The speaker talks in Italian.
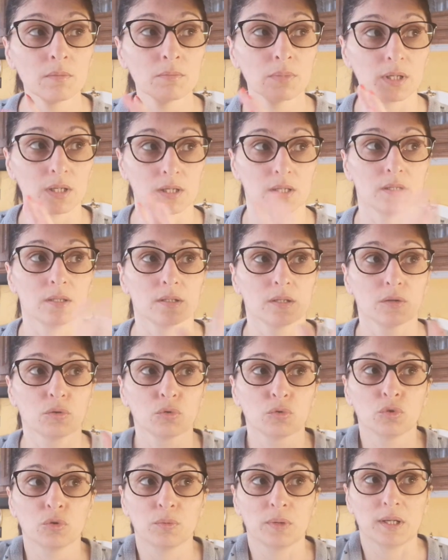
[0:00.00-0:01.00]
perché
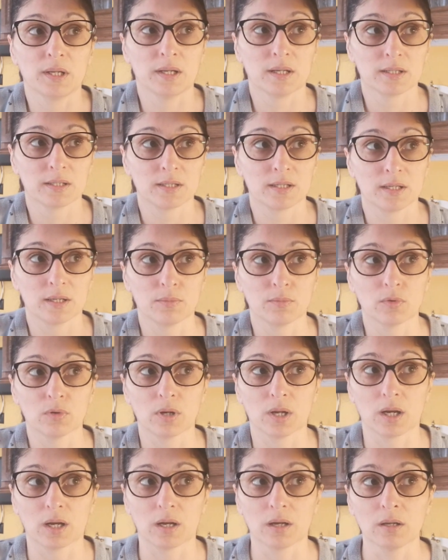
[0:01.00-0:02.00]
secondo me la
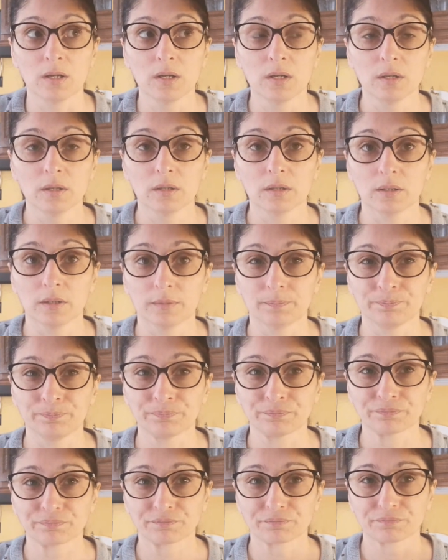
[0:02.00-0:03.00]
semola
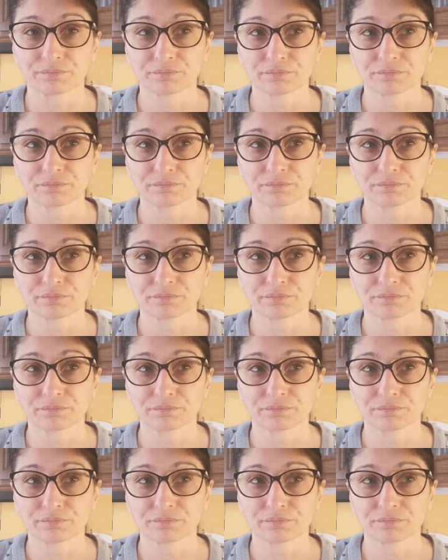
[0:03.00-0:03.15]
ehm,